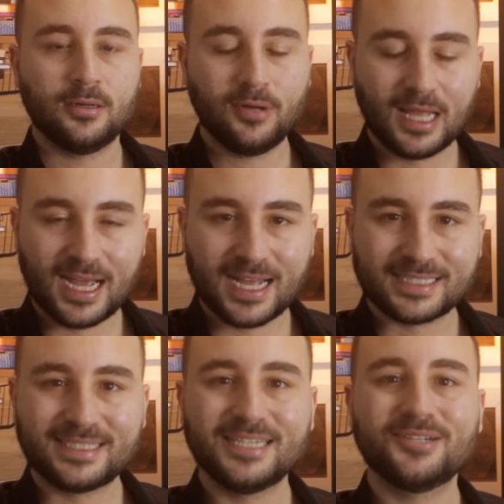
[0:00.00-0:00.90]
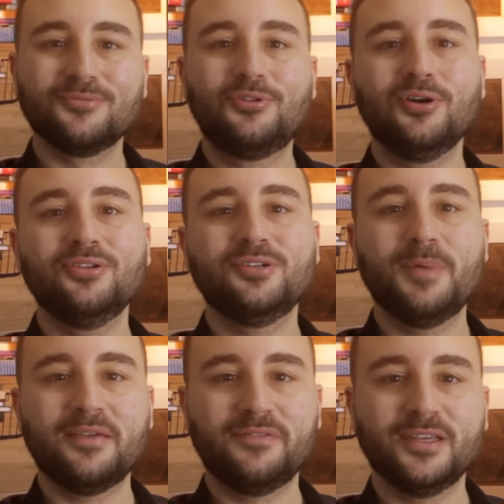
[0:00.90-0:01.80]
Olá, sejam todos
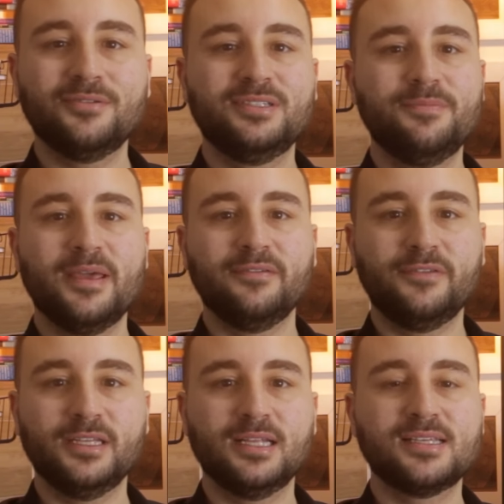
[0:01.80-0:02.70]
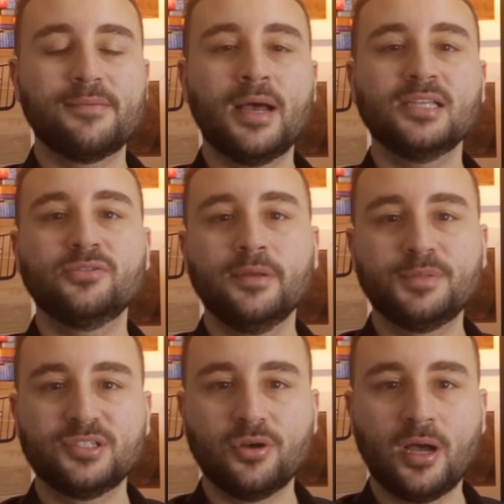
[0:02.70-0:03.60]
bem-vindos e bem-vindas a mais um
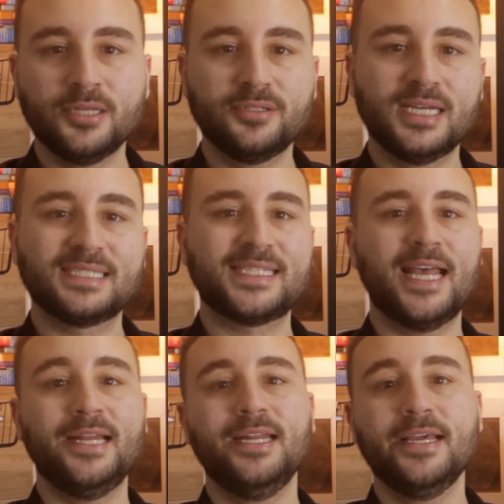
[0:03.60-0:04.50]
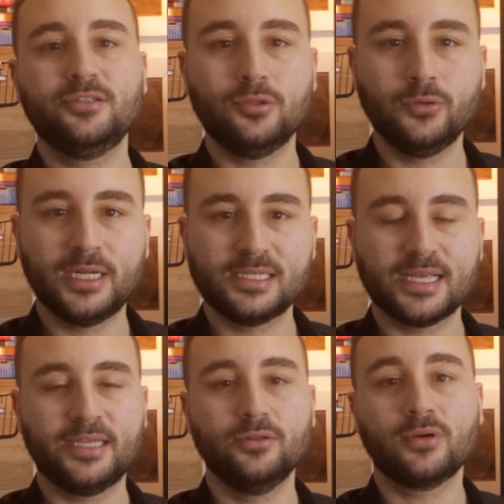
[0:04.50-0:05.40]
episódio da série Leituras
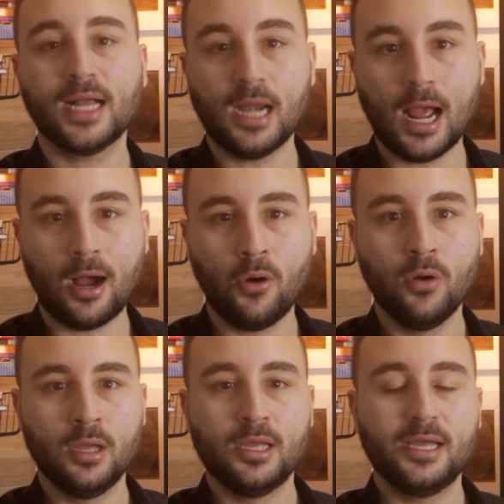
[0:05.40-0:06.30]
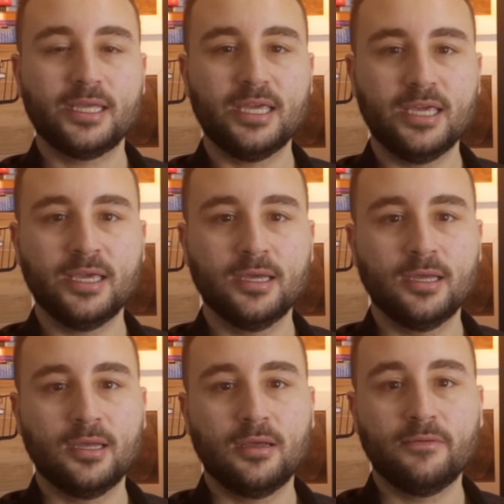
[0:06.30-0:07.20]
aqui do canal, que
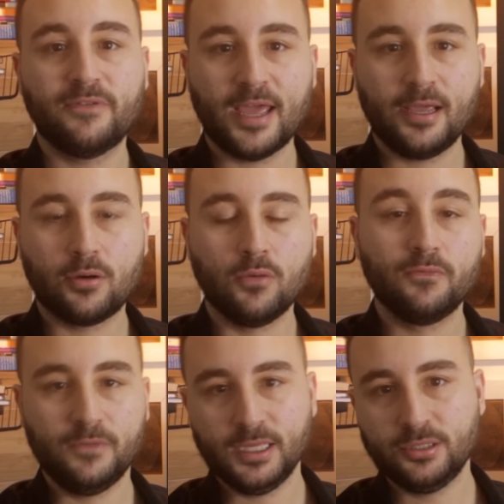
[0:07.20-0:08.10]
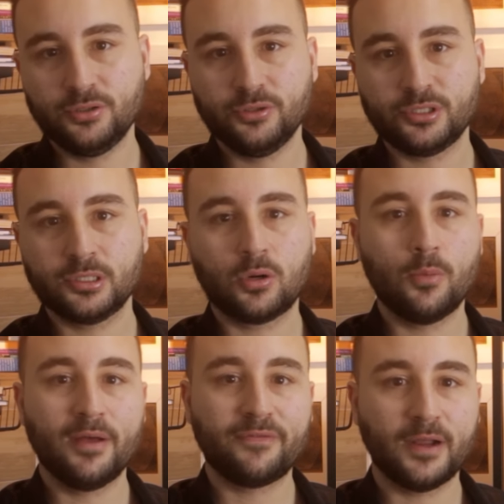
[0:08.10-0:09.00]
vem com vídeos com
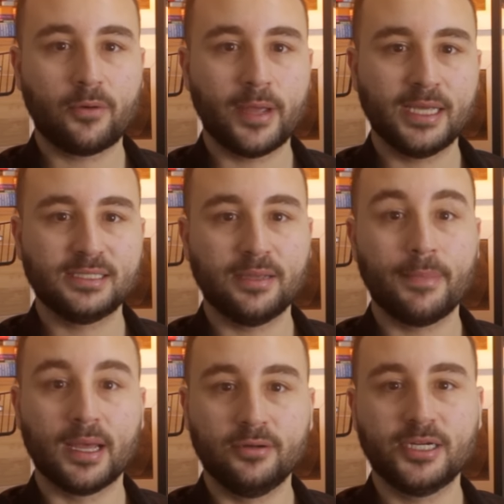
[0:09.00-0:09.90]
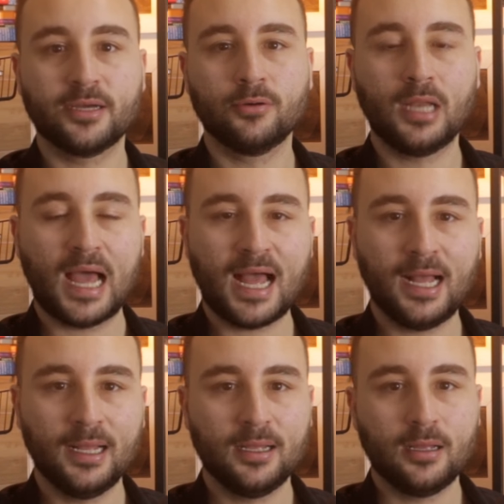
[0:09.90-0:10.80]
uma frequência menos
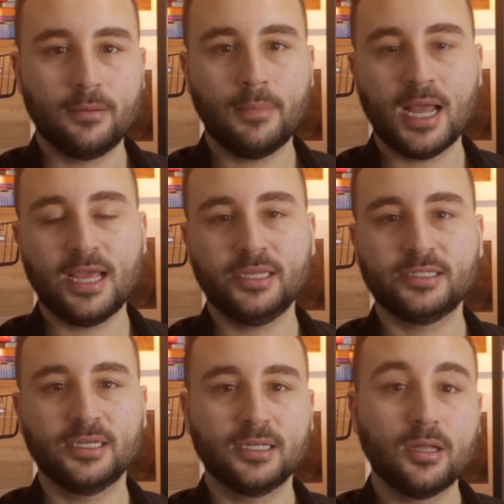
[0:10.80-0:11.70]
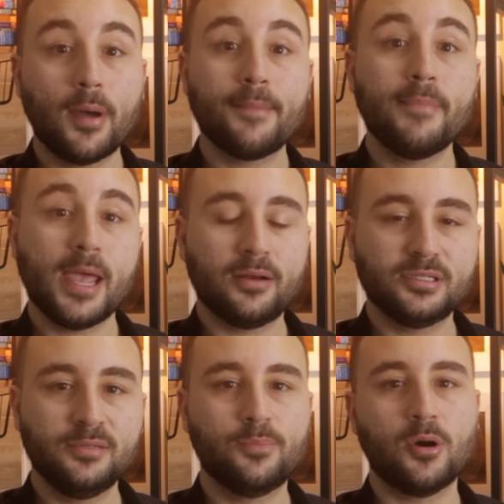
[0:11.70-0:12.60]
regular, mas não é
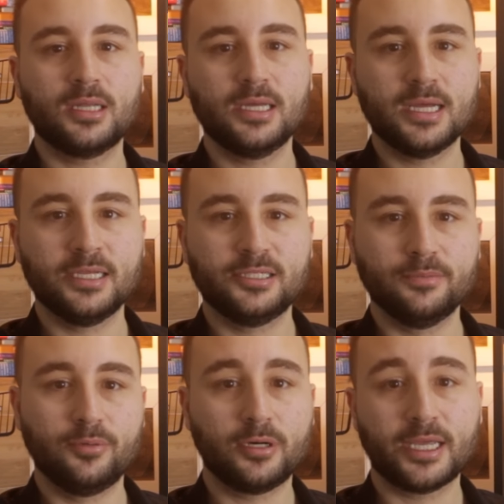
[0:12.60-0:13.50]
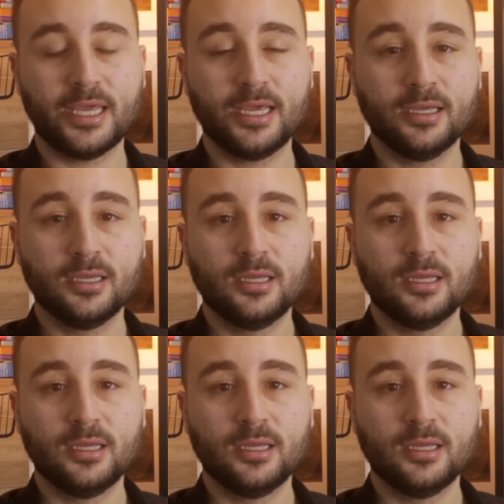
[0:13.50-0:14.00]
menos importante, porque